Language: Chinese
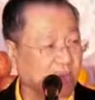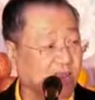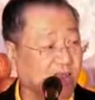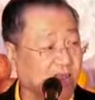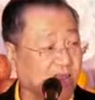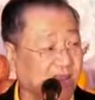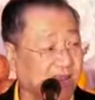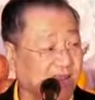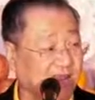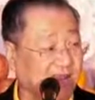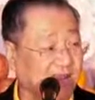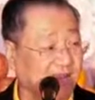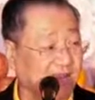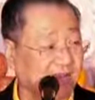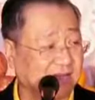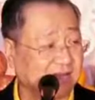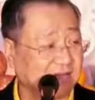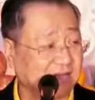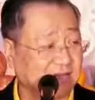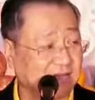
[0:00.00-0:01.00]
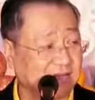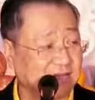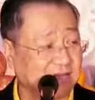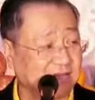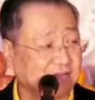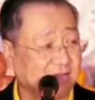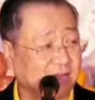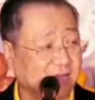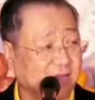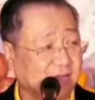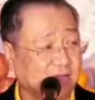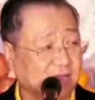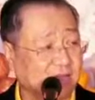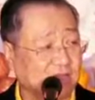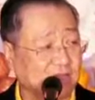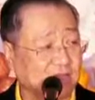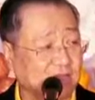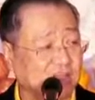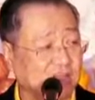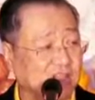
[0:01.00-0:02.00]
乱猜的，
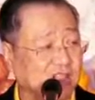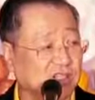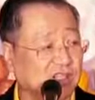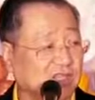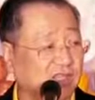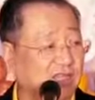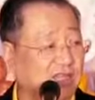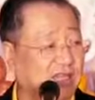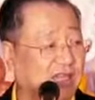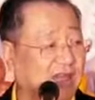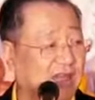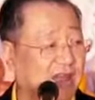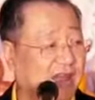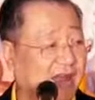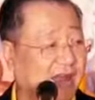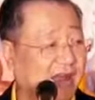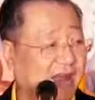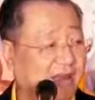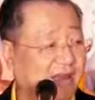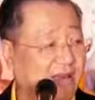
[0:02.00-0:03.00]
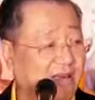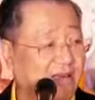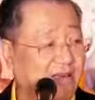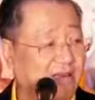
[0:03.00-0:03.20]
几几年的啦？